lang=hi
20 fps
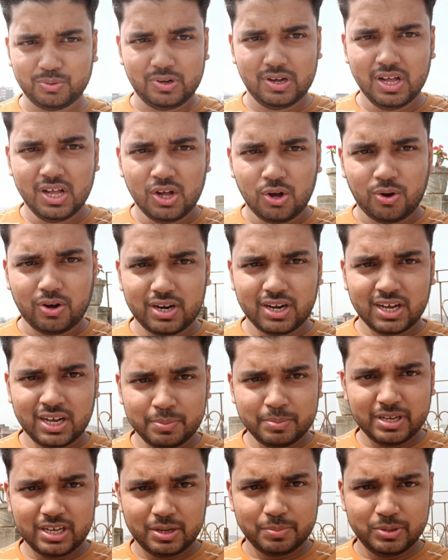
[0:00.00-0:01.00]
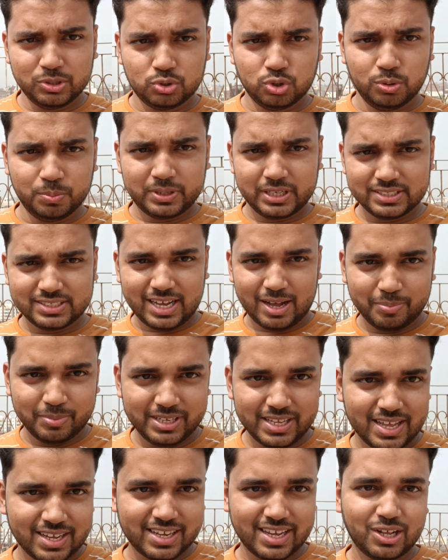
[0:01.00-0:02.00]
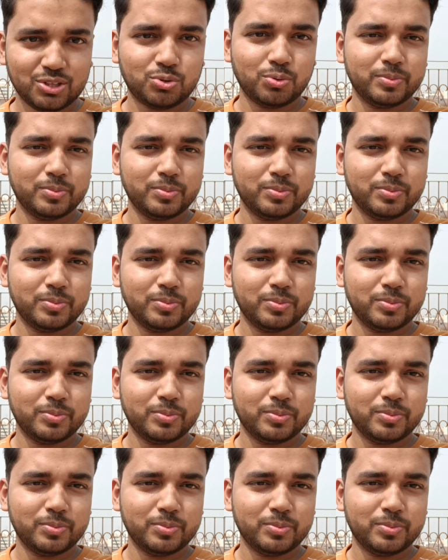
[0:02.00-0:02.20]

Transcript: हूँ और अगर मैं अभी धूप के सामने आ गया